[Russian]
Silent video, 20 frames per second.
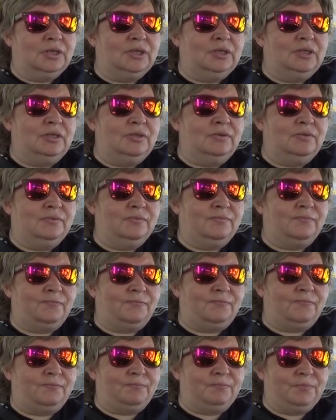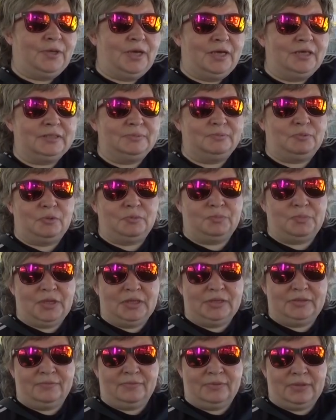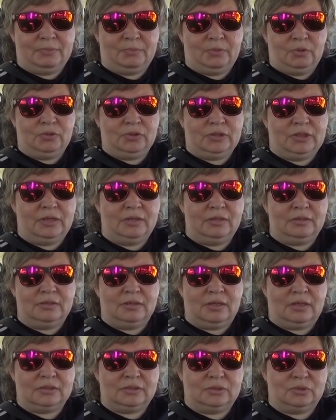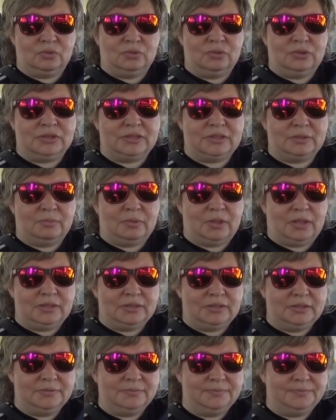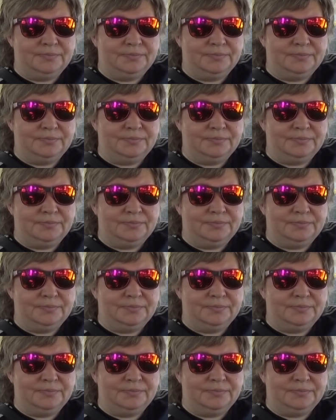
и в 5 полпятого ребенка оттуда забрать.